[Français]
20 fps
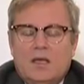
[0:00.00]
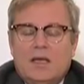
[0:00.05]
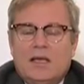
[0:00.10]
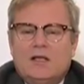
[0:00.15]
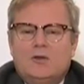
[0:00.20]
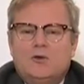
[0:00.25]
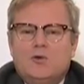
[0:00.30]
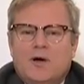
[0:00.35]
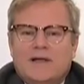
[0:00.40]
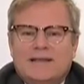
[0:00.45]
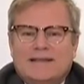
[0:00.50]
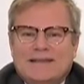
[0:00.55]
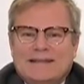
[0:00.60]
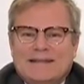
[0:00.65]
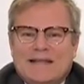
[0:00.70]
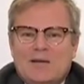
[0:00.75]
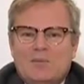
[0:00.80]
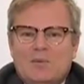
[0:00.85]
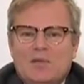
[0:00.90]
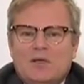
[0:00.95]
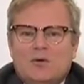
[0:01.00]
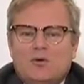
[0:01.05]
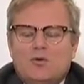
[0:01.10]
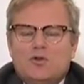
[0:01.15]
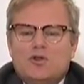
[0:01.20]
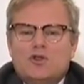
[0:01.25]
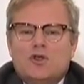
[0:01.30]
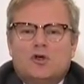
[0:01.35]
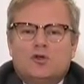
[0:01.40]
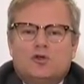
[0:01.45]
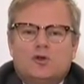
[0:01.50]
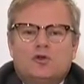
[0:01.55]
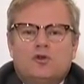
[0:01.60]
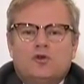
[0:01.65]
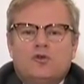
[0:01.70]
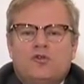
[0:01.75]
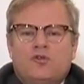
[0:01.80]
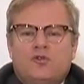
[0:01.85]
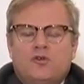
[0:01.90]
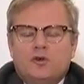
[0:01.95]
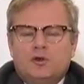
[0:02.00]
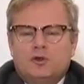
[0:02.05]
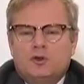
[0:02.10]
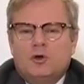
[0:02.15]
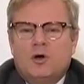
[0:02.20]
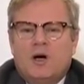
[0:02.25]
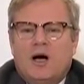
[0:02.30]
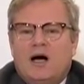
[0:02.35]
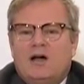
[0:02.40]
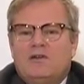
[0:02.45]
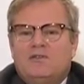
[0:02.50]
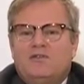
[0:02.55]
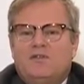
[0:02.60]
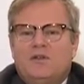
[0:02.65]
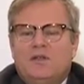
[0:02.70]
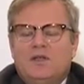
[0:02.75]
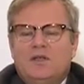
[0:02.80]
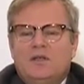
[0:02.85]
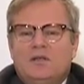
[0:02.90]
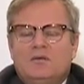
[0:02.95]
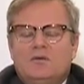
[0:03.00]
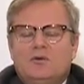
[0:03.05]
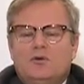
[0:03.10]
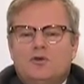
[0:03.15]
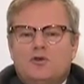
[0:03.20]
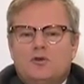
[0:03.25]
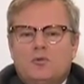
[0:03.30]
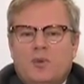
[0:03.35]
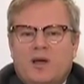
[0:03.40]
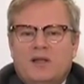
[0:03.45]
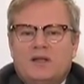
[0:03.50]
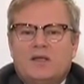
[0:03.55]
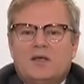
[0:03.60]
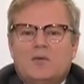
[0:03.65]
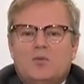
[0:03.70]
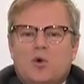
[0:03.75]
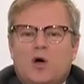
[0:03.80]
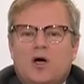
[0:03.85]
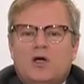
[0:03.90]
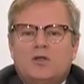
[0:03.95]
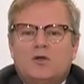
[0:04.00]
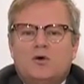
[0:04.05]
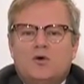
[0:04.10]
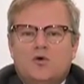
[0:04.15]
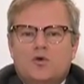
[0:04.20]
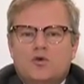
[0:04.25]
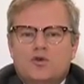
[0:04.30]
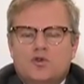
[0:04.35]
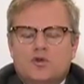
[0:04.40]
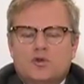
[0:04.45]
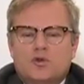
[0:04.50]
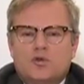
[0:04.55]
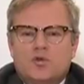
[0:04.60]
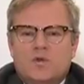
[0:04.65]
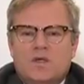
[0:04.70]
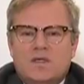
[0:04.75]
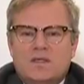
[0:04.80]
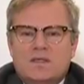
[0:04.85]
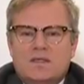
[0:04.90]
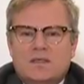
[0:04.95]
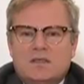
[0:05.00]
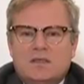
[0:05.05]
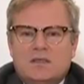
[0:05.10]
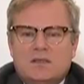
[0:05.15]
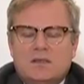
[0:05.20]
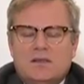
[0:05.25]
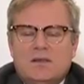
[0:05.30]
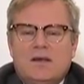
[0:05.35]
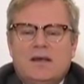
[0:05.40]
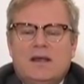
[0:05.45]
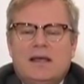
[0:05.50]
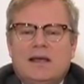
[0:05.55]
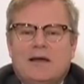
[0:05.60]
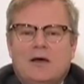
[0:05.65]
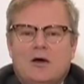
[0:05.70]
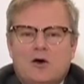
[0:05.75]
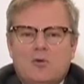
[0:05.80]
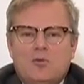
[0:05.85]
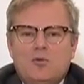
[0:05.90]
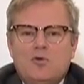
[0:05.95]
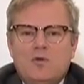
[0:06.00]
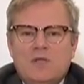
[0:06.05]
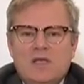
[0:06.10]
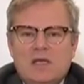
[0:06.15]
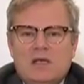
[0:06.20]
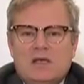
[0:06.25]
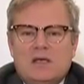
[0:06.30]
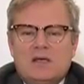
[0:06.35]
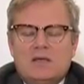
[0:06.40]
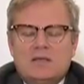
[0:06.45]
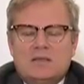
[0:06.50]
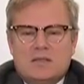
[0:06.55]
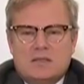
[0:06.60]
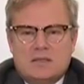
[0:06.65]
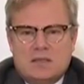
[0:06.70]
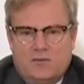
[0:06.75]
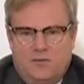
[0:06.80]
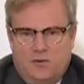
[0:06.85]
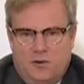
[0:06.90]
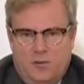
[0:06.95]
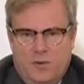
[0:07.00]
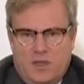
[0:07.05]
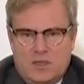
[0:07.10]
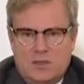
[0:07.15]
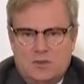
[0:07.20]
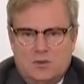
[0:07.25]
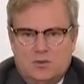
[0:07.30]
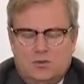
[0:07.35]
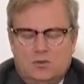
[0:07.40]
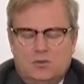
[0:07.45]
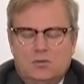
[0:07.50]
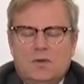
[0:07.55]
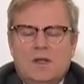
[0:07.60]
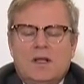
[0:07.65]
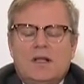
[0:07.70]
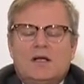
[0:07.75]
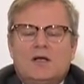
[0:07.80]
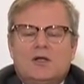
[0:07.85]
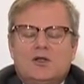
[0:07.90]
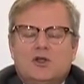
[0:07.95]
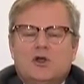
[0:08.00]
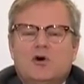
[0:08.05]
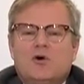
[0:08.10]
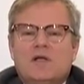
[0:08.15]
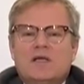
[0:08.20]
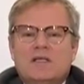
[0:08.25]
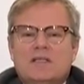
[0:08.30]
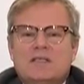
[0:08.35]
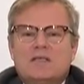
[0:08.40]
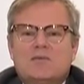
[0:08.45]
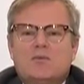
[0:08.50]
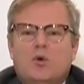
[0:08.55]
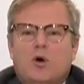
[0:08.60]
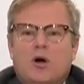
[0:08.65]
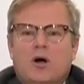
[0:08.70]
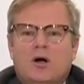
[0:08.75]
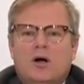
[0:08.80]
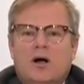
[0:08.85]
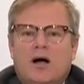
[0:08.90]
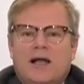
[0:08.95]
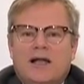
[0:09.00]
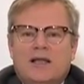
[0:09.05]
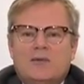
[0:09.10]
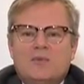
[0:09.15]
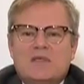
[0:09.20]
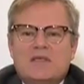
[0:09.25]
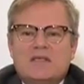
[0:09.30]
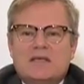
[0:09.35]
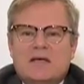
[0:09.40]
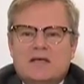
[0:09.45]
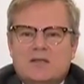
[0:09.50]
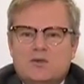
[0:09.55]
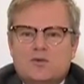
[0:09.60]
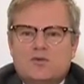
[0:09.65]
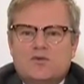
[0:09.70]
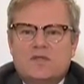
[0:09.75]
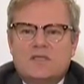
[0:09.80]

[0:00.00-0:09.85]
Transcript: Il doit établir une sorte de photographie du patrimoine au jour du décès et communiquer ces informations dans les six mois à l'administration